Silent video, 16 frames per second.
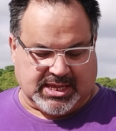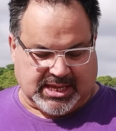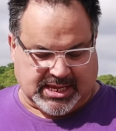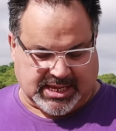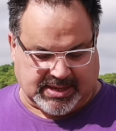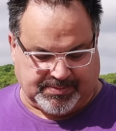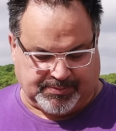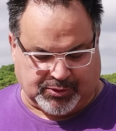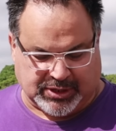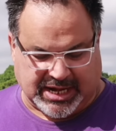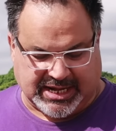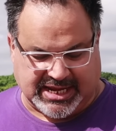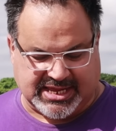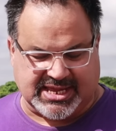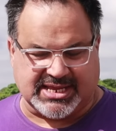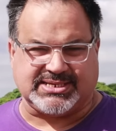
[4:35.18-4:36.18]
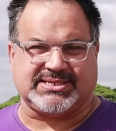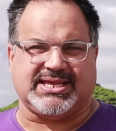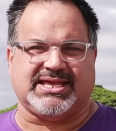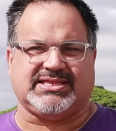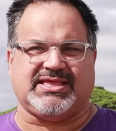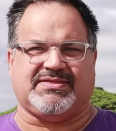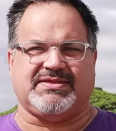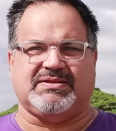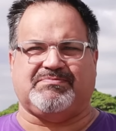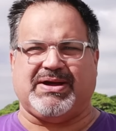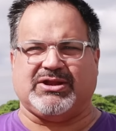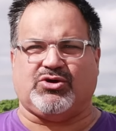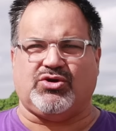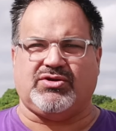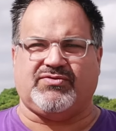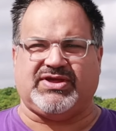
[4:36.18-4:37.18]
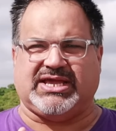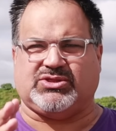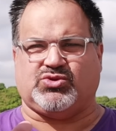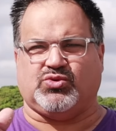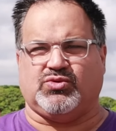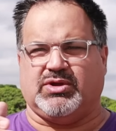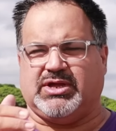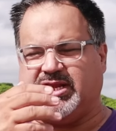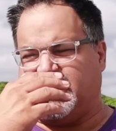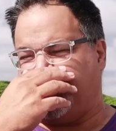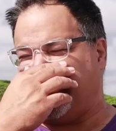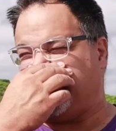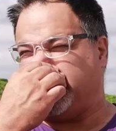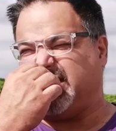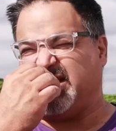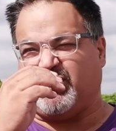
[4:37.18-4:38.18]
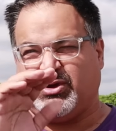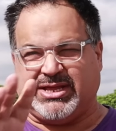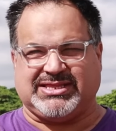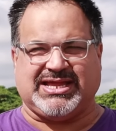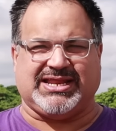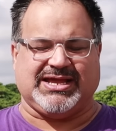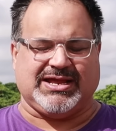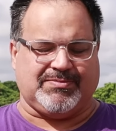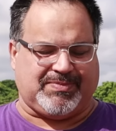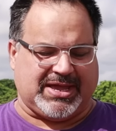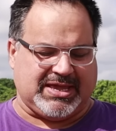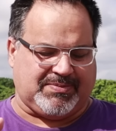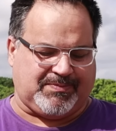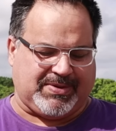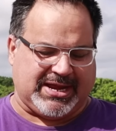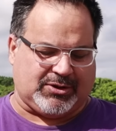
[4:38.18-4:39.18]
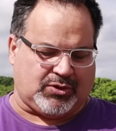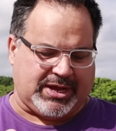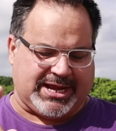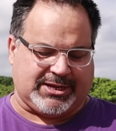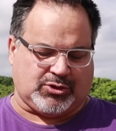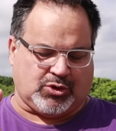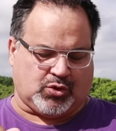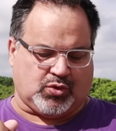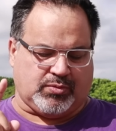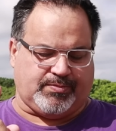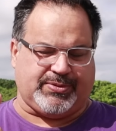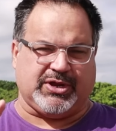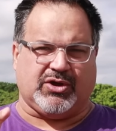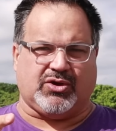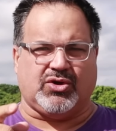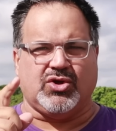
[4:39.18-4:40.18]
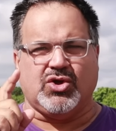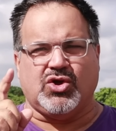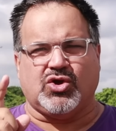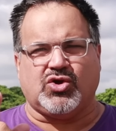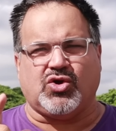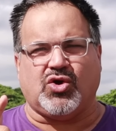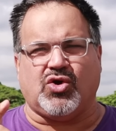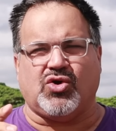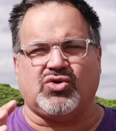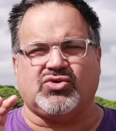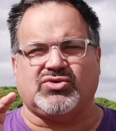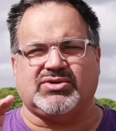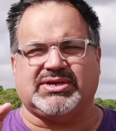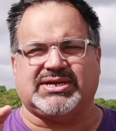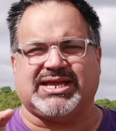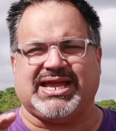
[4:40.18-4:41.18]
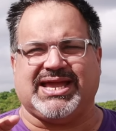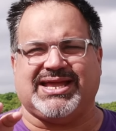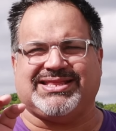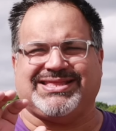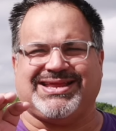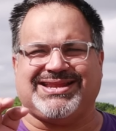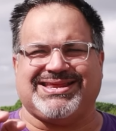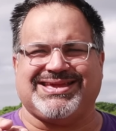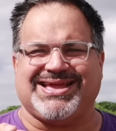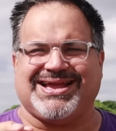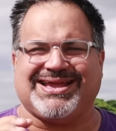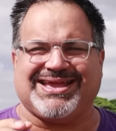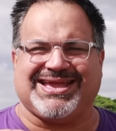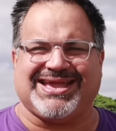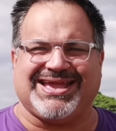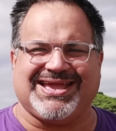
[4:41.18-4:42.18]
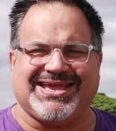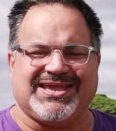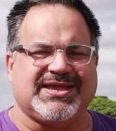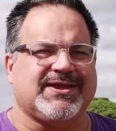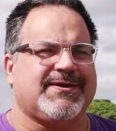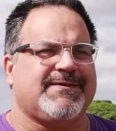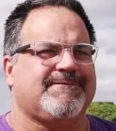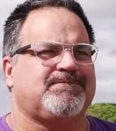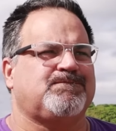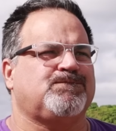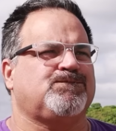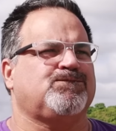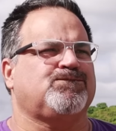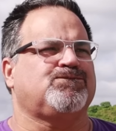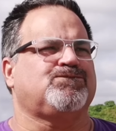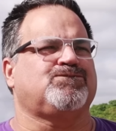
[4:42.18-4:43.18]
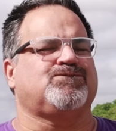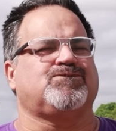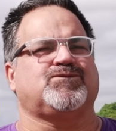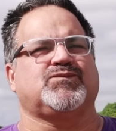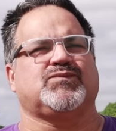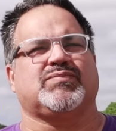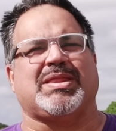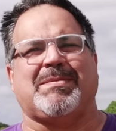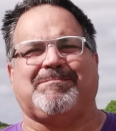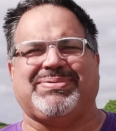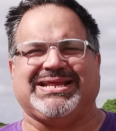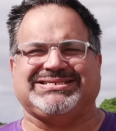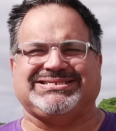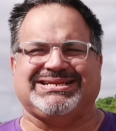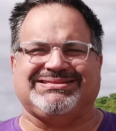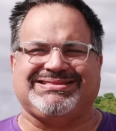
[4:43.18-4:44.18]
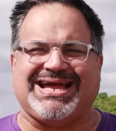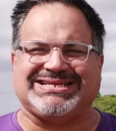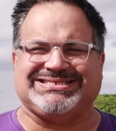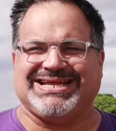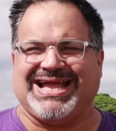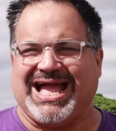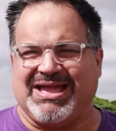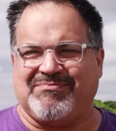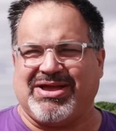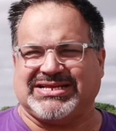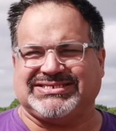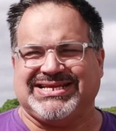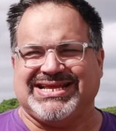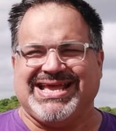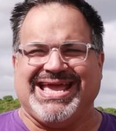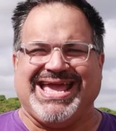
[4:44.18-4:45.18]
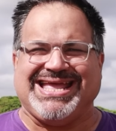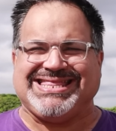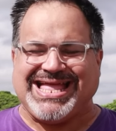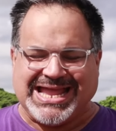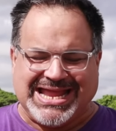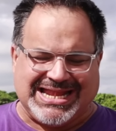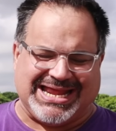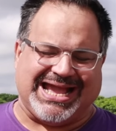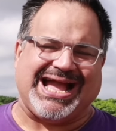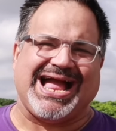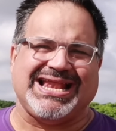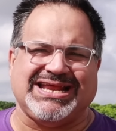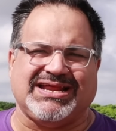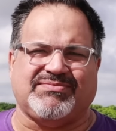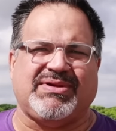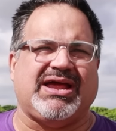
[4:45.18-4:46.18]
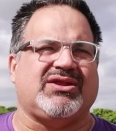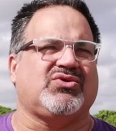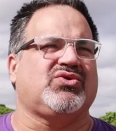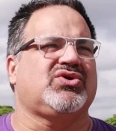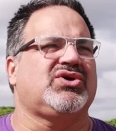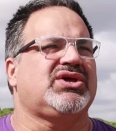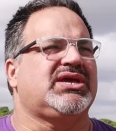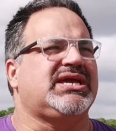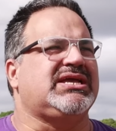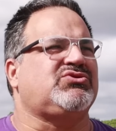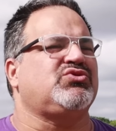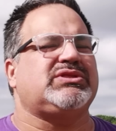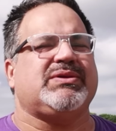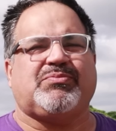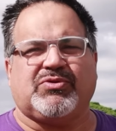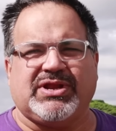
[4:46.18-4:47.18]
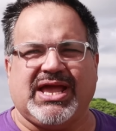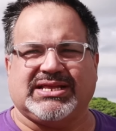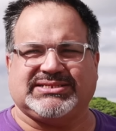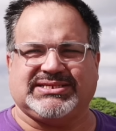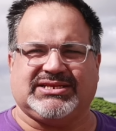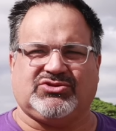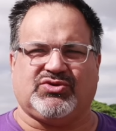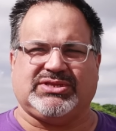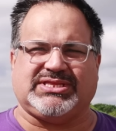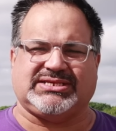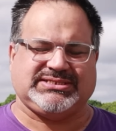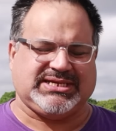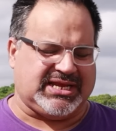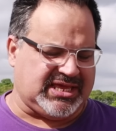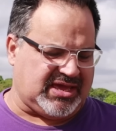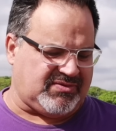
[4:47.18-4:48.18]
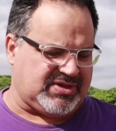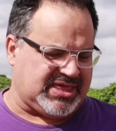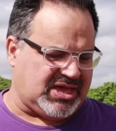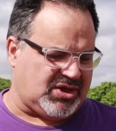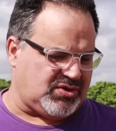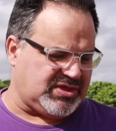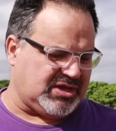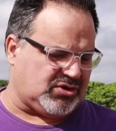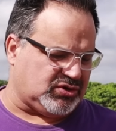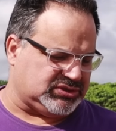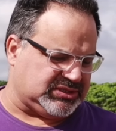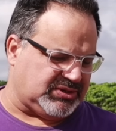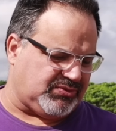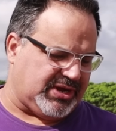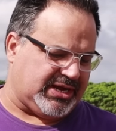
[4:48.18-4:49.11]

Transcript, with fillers: Eh, por las leyes esta del parol eh, le permitieron estar en el país, pero él no cumplió con que tenía que mm, presentarse. Además, estás ilegal, hermano, y tú te pones a hacer toda esta serie de videos y de cosas.